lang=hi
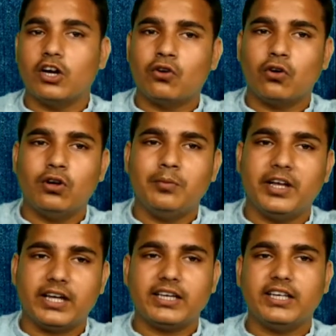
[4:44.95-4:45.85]
कंट्रोल में
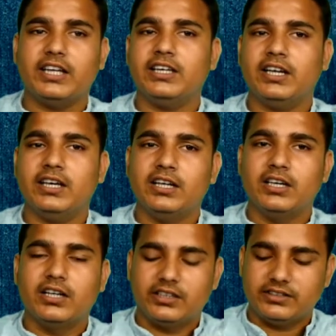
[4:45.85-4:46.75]
है कि नहीं है
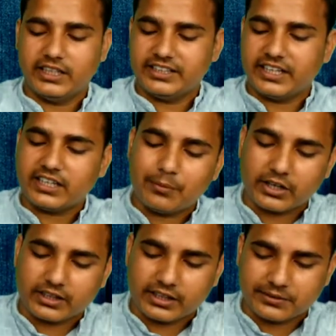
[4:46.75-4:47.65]
यही देखना
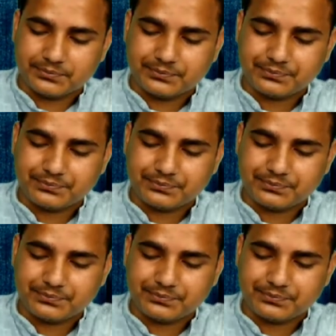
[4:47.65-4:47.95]
पड़ता है